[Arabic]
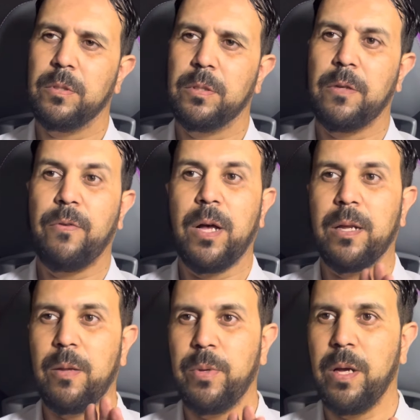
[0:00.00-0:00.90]
صفقه
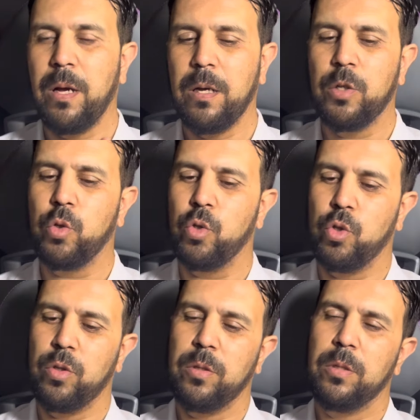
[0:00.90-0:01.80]
رابحه لجوج
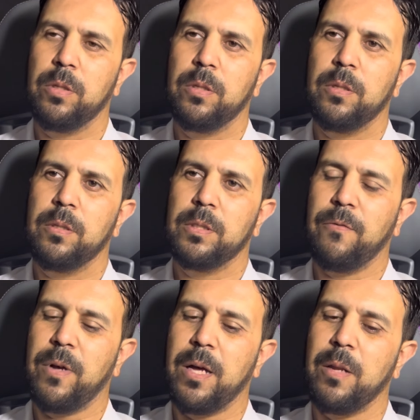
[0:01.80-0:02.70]

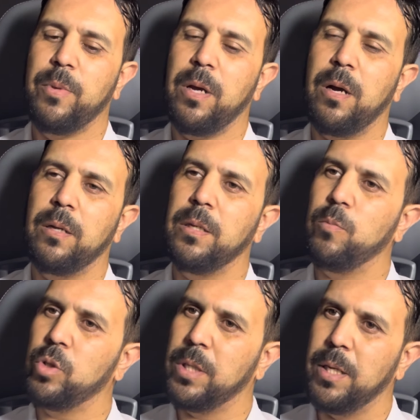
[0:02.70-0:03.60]
صفقه رابحه
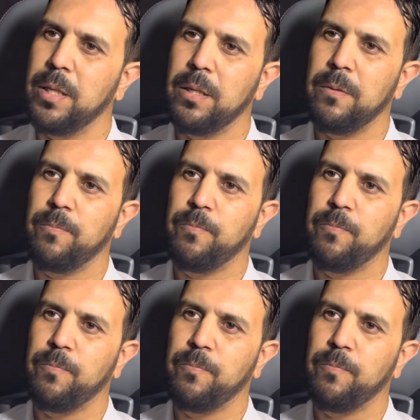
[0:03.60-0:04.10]
للمستهلك